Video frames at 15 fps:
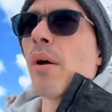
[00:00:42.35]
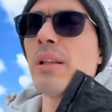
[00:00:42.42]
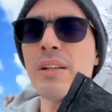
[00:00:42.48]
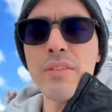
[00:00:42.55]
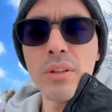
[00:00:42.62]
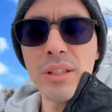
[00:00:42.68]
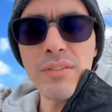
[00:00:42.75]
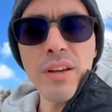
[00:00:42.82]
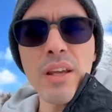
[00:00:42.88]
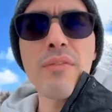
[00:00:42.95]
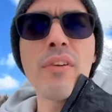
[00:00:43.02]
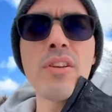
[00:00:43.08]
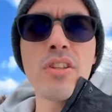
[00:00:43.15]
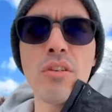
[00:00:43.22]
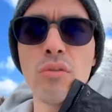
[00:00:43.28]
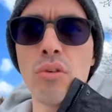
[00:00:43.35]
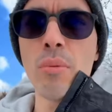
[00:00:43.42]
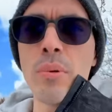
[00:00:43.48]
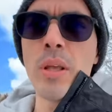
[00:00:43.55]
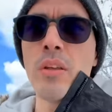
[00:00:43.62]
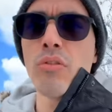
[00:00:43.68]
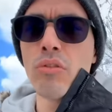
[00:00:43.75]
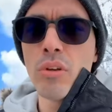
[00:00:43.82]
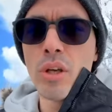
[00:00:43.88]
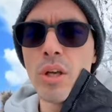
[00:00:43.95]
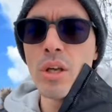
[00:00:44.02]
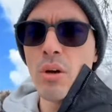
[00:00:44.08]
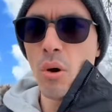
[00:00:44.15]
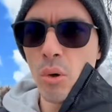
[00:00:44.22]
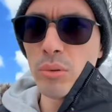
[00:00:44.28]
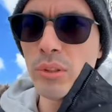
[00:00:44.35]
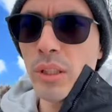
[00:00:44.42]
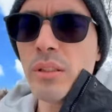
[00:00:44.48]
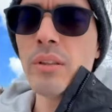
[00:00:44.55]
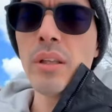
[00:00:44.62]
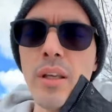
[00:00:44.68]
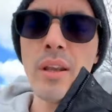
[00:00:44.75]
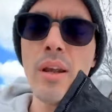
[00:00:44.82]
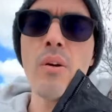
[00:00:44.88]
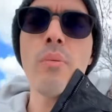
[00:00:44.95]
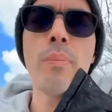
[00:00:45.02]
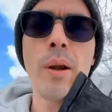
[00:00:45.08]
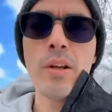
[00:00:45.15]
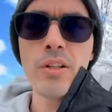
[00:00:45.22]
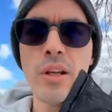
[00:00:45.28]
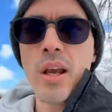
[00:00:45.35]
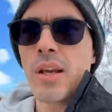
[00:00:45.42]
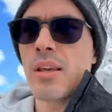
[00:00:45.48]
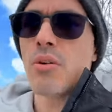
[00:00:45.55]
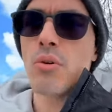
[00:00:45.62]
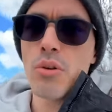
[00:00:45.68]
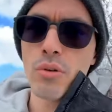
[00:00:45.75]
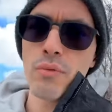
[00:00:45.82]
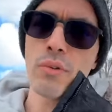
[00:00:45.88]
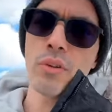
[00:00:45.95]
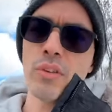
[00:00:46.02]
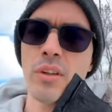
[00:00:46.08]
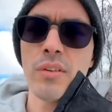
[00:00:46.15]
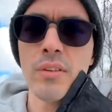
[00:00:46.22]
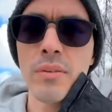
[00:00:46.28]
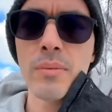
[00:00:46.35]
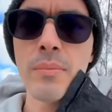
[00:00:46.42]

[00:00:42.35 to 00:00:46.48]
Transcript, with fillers: Eu estava eu tava refletindo sobre isso ontem e queria compartilhar aqui hoje com vocês.